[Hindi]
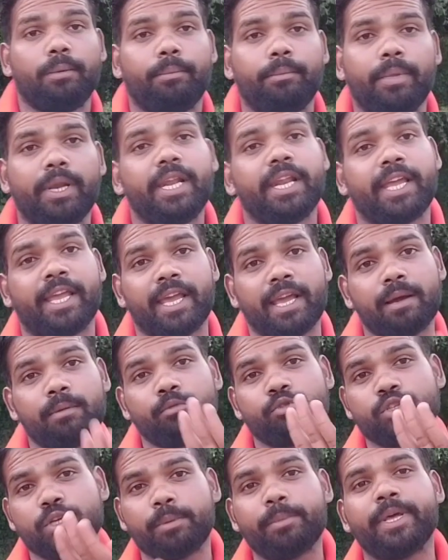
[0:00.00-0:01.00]
मिल गया
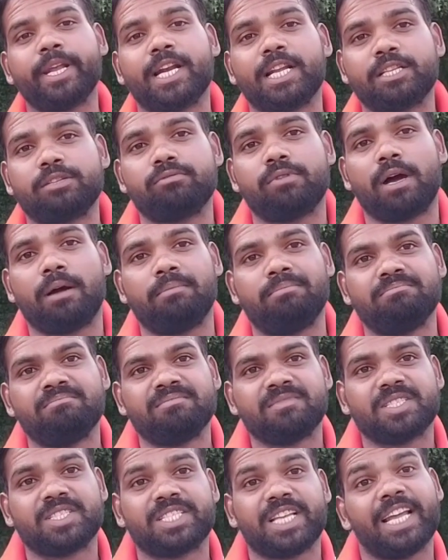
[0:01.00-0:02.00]
मुझे मेरा जवाब
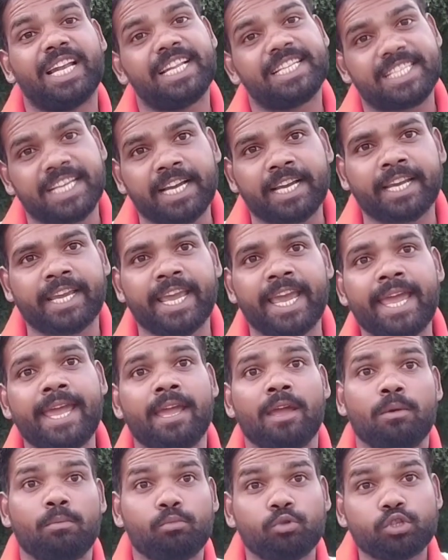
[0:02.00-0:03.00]
साले छक्के
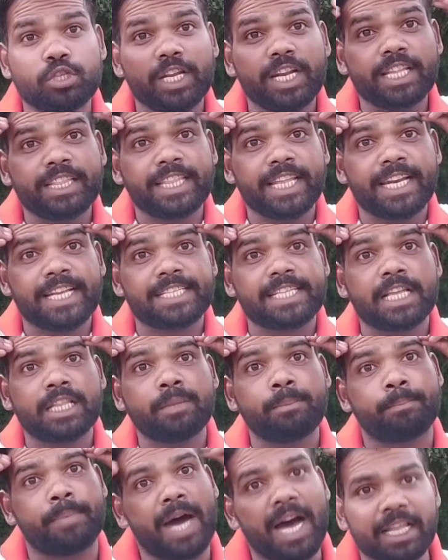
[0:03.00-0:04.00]
मुझे ना तेरे
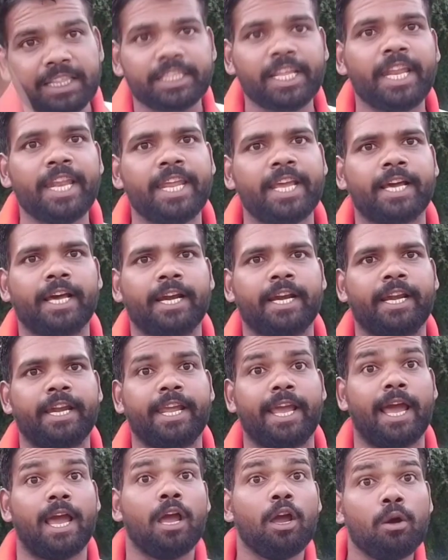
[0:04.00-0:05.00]
साथ बात ही नहीं
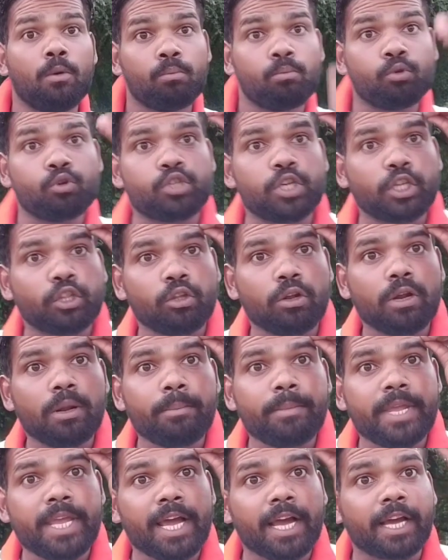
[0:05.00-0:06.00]
करनी है मुझे तो
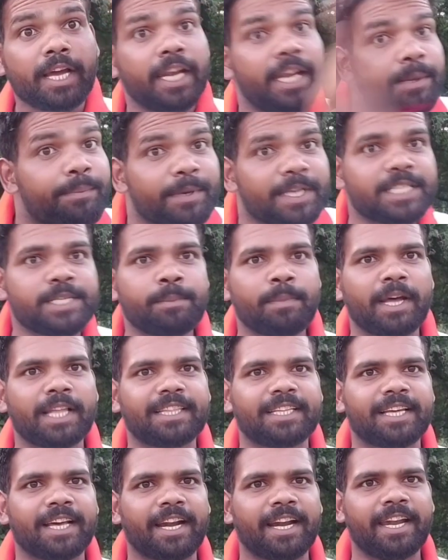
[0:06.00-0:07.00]
ना मियाँ खलीफा से
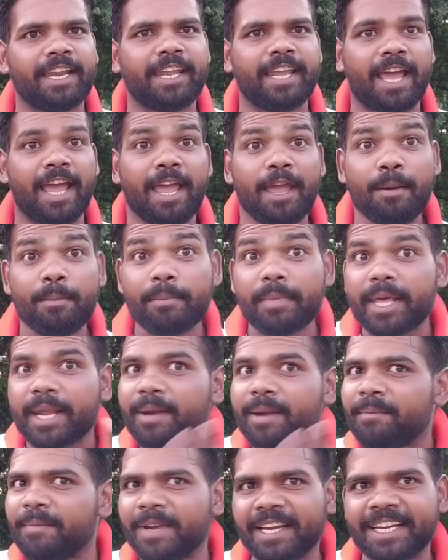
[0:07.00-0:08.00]
बात करनी है
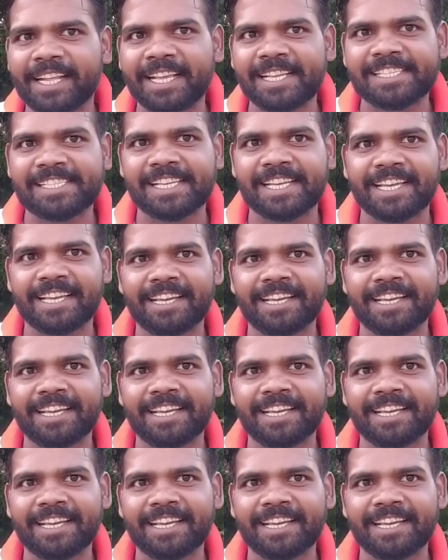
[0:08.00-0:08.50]
मेरे मीठे से